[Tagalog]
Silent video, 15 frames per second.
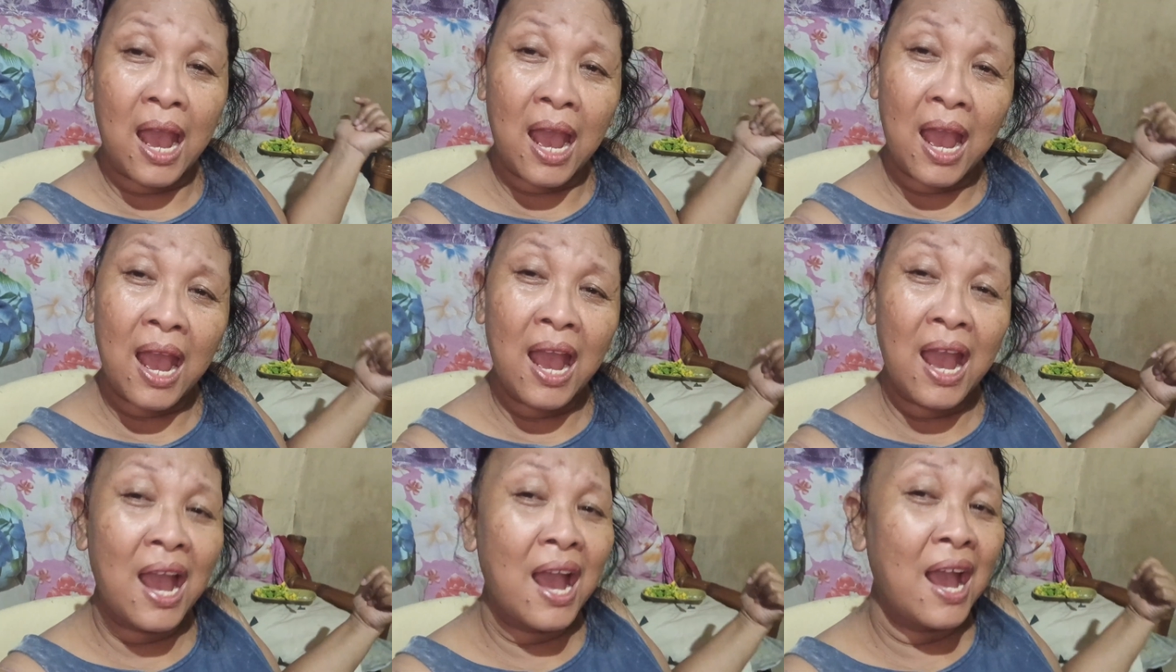
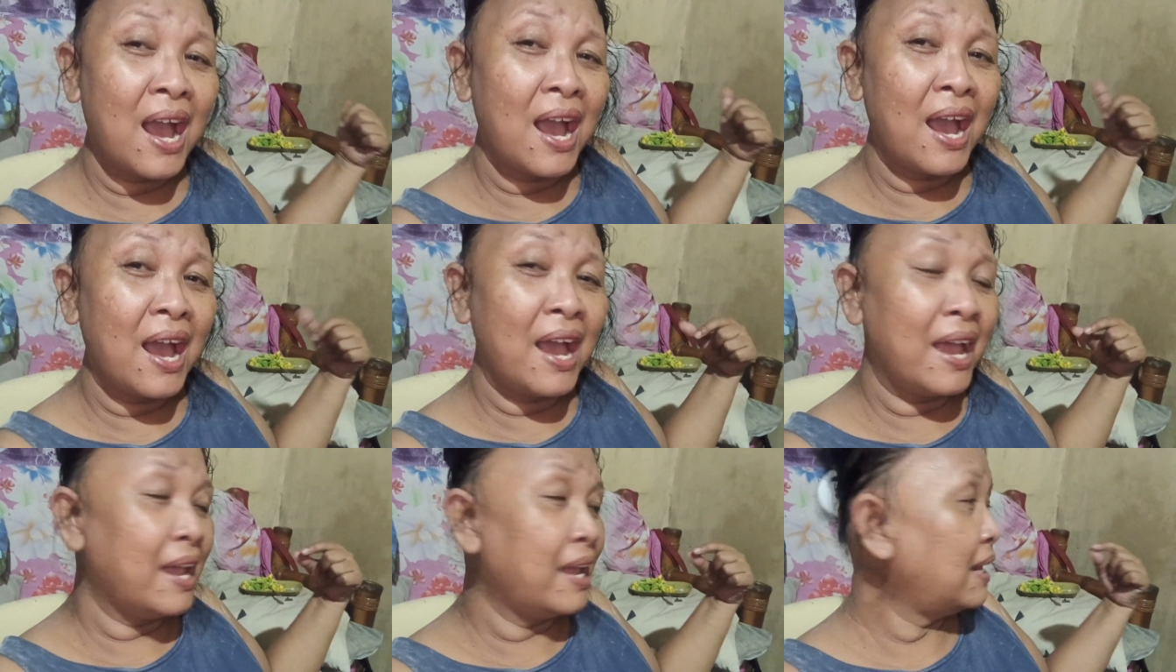
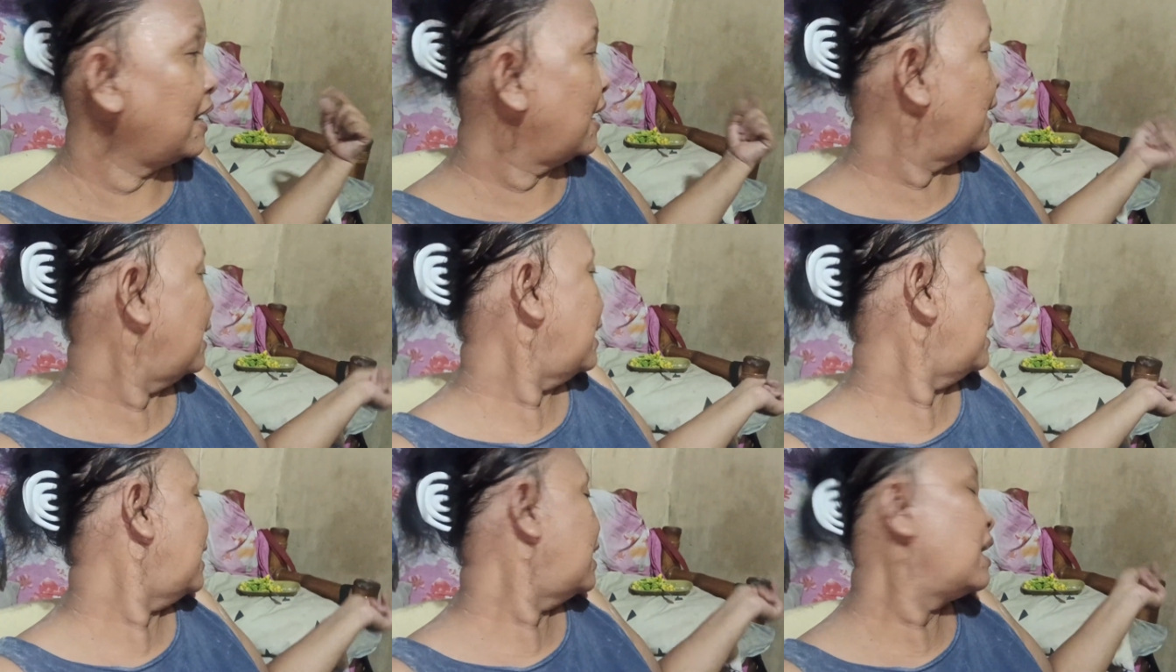I
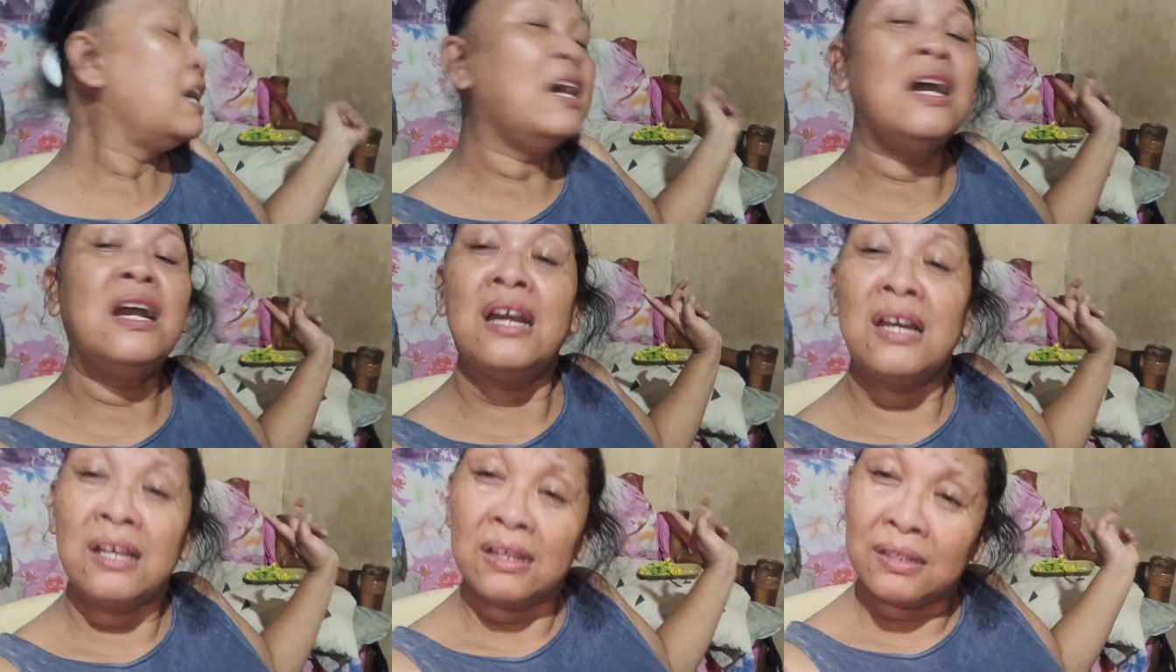
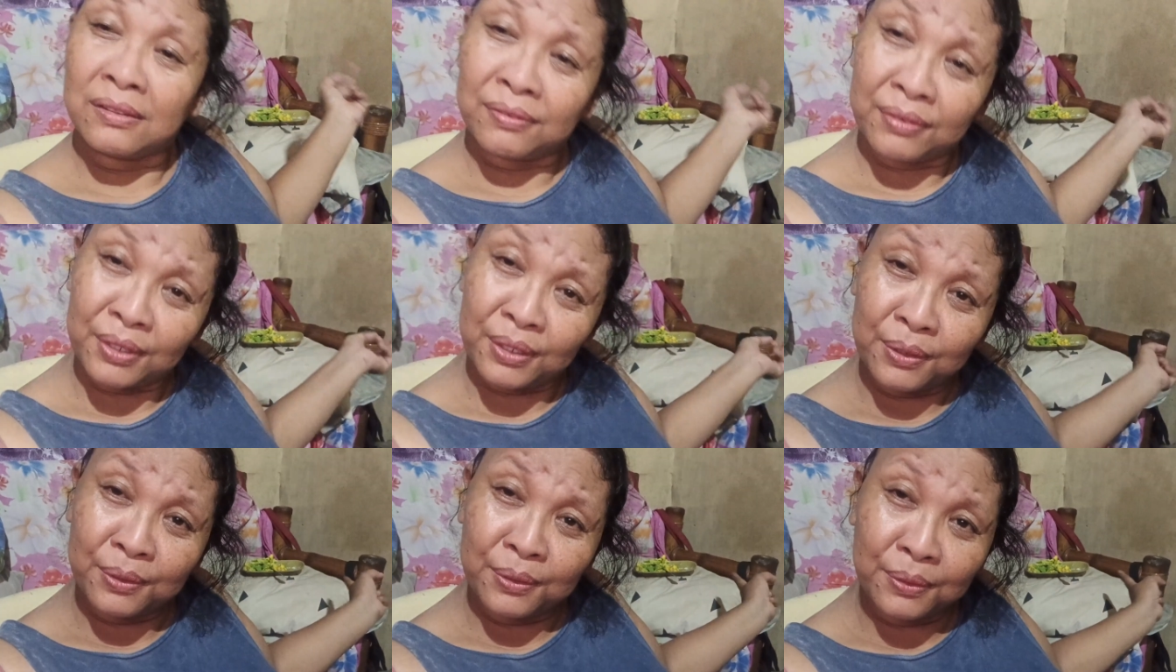love
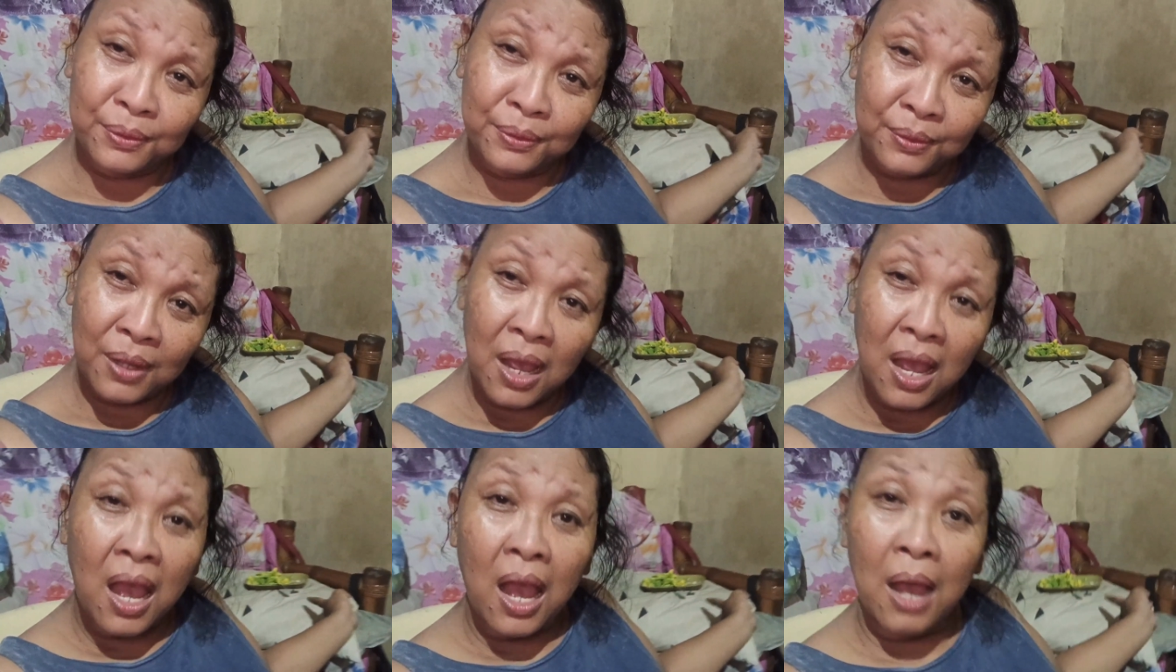you.